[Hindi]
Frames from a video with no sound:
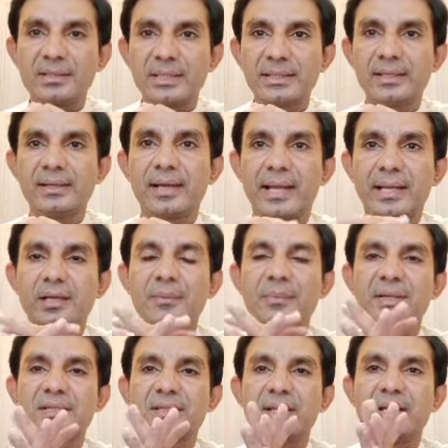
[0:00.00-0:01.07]
सीनियर एंकर
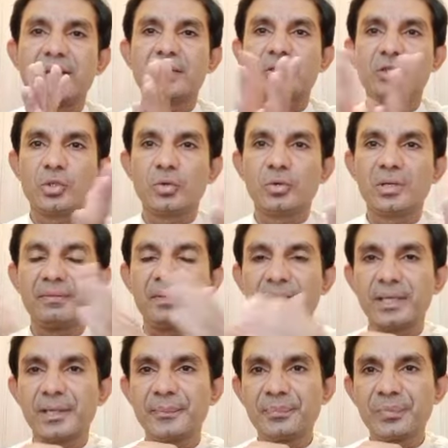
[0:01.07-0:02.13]
पर्सन हैं जियो टी वी
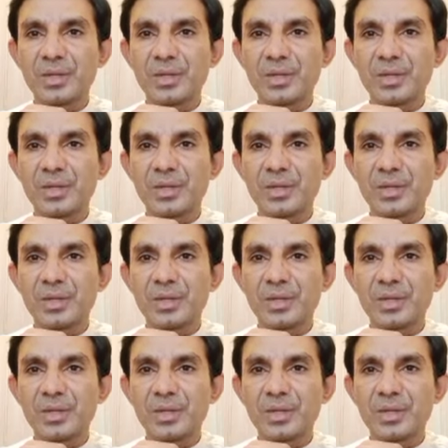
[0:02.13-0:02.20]
के